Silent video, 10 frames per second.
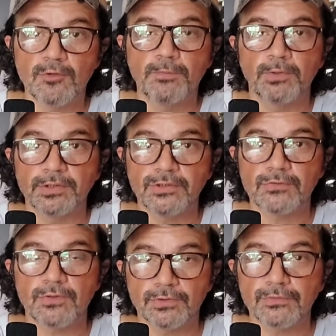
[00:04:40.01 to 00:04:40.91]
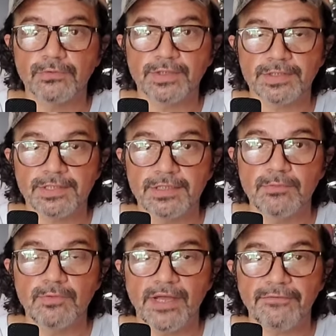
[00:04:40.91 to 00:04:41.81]
cupom de desconto
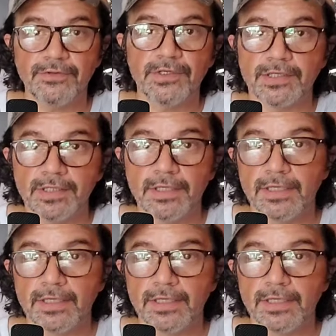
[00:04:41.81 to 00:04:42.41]
SIMOFI.